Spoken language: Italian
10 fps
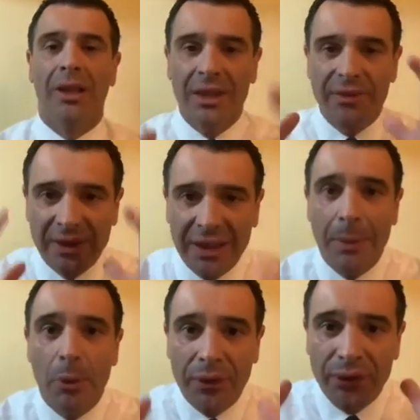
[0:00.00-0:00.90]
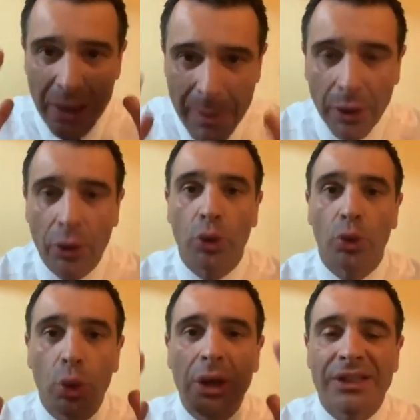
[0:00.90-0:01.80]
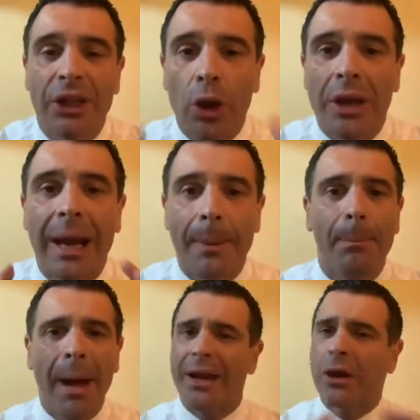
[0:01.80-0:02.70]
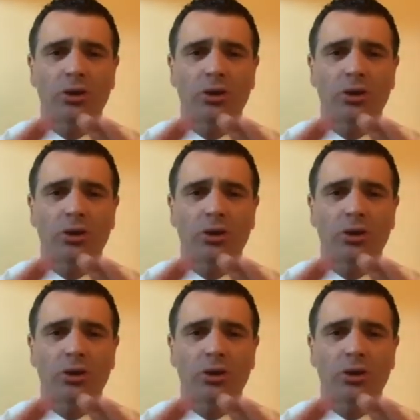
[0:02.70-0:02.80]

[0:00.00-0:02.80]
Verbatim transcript: Diventeremo riferimento turistico in Campania.